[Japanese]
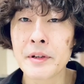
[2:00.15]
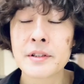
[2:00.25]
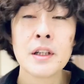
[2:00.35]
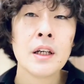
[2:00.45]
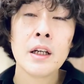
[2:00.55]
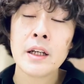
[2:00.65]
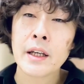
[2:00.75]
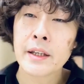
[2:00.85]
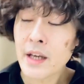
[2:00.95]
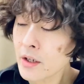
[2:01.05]
ます。
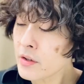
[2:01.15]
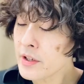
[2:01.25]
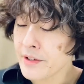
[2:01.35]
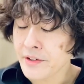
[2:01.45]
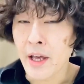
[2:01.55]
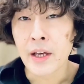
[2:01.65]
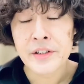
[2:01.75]
逆にですね、